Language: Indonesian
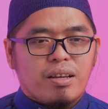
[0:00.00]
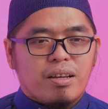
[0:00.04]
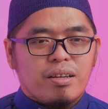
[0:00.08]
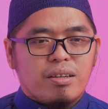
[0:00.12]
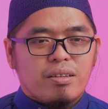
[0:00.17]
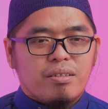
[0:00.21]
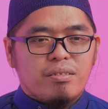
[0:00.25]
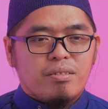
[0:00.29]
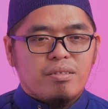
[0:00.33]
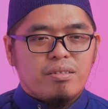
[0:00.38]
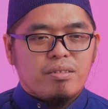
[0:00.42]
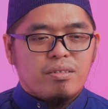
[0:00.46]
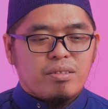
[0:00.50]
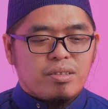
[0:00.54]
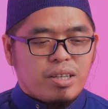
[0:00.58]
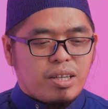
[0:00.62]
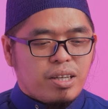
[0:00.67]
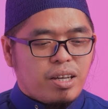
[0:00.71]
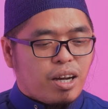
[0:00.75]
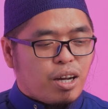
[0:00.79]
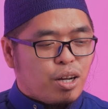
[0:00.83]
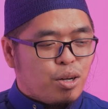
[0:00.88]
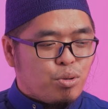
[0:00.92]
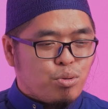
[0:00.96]
Ya.
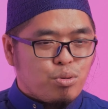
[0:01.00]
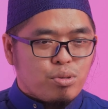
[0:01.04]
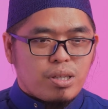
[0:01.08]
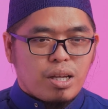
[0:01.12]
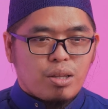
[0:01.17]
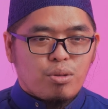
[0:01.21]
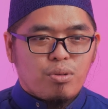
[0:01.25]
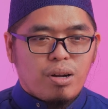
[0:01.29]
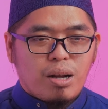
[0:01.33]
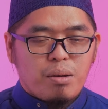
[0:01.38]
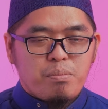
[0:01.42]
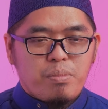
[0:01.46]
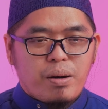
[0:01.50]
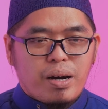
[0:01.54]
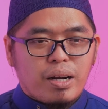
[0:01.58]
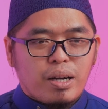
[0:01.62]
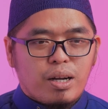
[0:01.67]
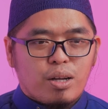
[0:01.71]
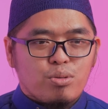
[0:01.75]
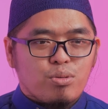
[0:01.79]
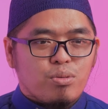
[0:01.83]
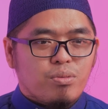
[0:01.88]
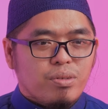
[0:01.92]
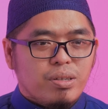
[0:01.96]
Saya yakin itu satu
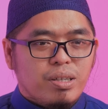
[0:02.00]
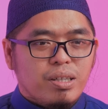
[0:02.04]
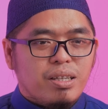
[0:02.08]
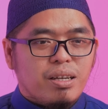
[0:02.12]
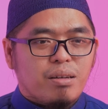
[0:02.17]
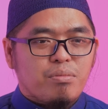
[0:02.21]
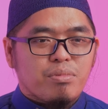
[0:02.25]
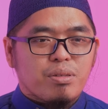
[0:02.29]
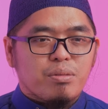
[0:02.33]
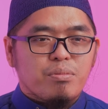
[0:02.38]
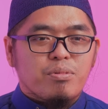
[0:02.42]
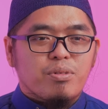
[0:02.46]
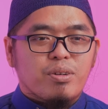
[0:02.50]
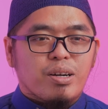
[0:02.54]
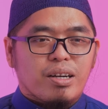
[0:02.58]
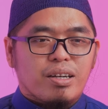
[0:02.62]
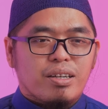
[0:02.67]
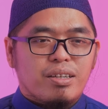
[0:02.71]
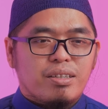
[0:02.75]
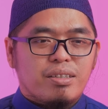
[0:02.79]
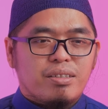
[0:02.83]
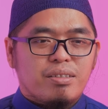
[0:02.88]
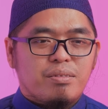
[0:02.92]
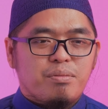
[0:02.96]
lapangan langsung diam semua.